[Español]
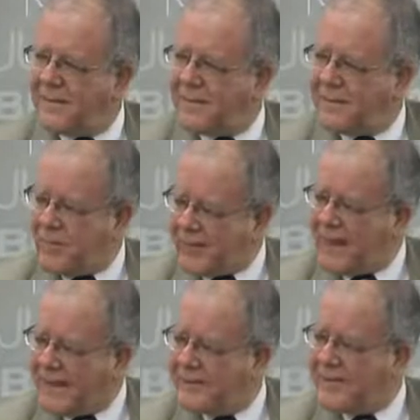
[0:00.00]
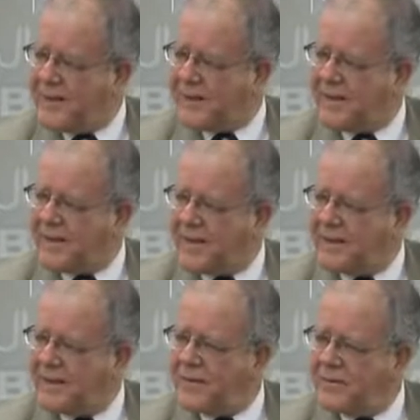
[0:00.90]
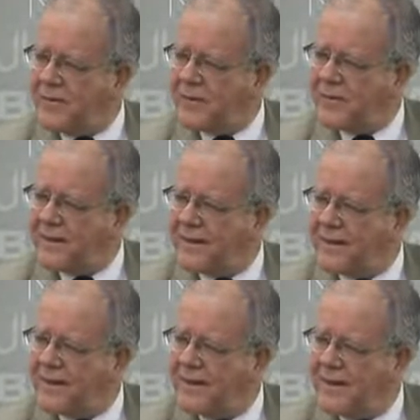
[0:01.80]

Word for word: por qué te dieron la casilla número 7.